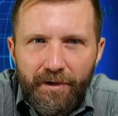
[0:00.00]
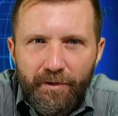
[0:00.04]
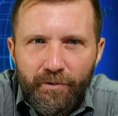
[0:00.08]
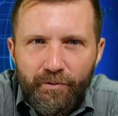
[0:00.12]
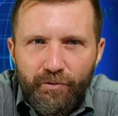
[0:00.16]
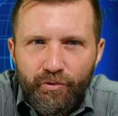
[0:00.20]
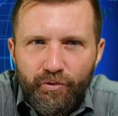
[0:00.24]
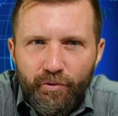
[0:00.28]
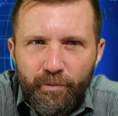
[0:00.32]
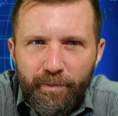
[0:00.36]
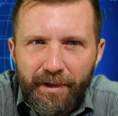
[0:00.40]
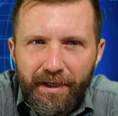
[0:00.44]
O
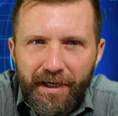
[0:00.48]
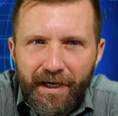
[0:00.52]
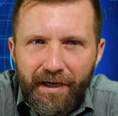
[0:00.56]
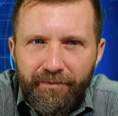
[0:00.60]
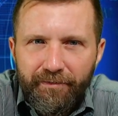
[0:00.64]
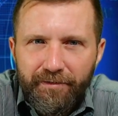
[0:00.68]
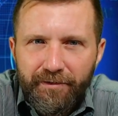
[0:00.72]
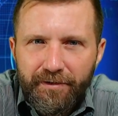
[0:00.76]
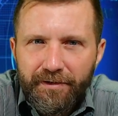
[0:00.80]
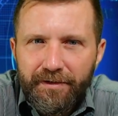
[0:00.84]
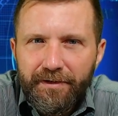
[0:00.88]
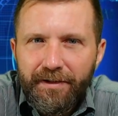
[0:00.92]

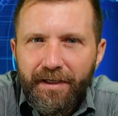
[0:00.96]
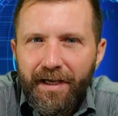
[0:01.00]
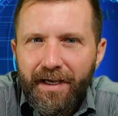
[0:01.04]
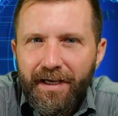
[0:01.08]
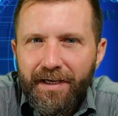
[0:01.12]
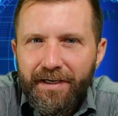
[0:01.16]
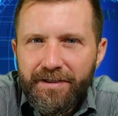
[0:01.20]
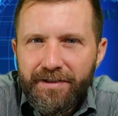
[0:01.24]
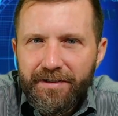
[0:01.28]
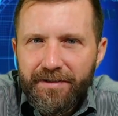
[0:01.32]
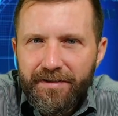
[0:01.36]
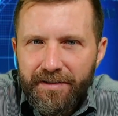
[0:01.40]
superávit é
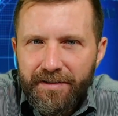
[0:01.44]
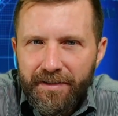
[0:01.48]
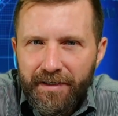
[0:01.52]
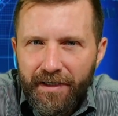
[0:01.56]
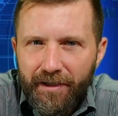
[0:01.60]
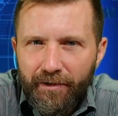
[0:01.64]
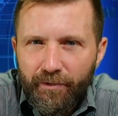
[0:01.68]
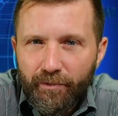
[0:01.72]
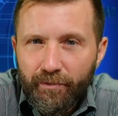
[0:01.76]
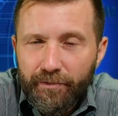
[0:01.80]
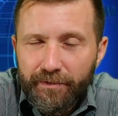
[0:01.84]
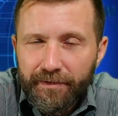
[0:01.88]

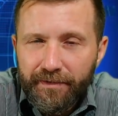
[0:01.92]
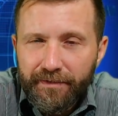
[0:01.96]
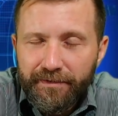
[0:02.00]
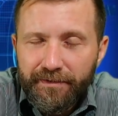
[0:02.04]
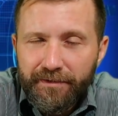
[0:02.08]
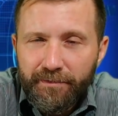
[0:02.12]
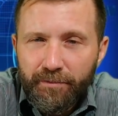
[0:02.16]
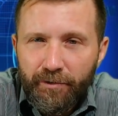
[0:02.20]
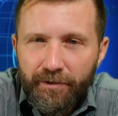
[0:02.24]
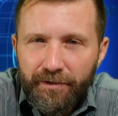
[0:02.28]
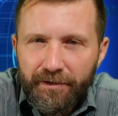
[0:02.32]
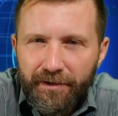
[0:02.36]
registrado quando as
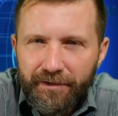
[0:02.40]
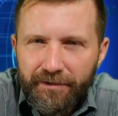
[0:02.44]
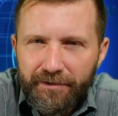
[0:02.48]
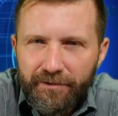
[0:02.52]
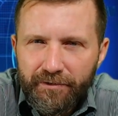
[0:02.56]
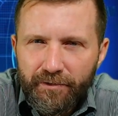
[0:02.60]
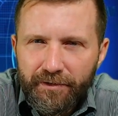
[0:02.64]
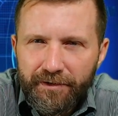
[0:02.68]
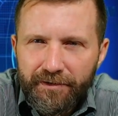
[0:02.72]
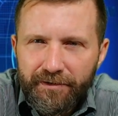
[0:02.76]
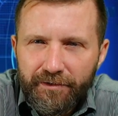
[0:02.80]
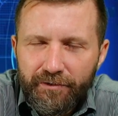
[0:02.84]

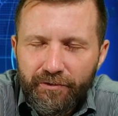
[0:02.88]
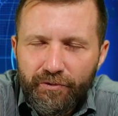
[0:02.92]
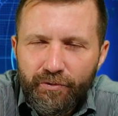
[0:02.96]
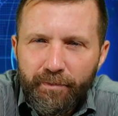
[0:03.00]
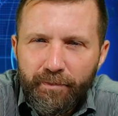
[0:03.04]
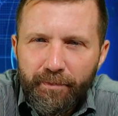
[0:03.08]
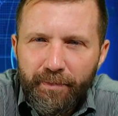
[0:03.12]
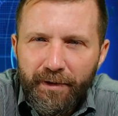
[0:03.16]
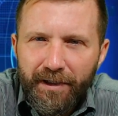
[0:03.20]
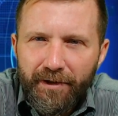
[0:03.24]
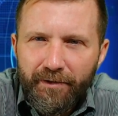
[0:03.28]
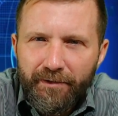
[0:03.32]
exportações
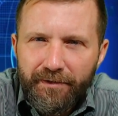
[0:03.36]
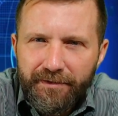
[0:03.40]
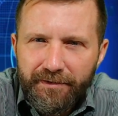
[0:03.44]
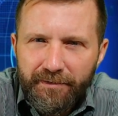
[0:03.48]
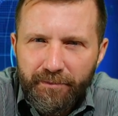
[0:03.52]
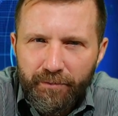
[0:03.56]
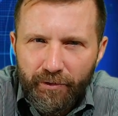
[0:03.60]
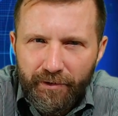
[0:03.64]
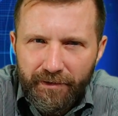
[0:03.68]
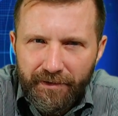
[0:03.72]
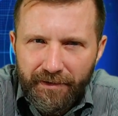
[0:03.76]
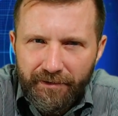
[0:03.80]
superam as
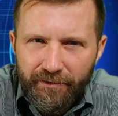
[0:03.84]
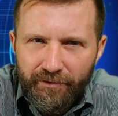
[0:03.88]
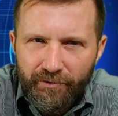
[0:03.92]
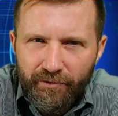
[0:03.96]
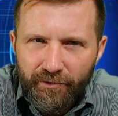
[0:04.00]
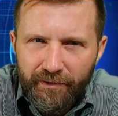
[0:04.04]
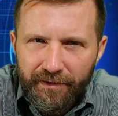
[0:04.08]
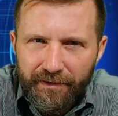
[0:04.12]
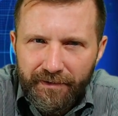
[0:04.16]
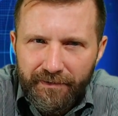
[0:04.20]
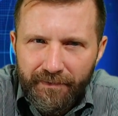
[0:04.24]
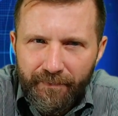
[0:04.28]

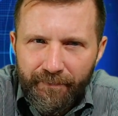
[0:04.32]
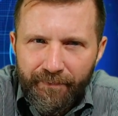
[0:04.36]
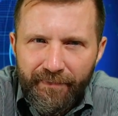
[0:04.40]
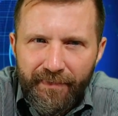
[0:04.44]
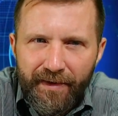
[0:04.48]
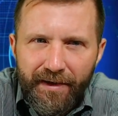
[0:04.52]
importações.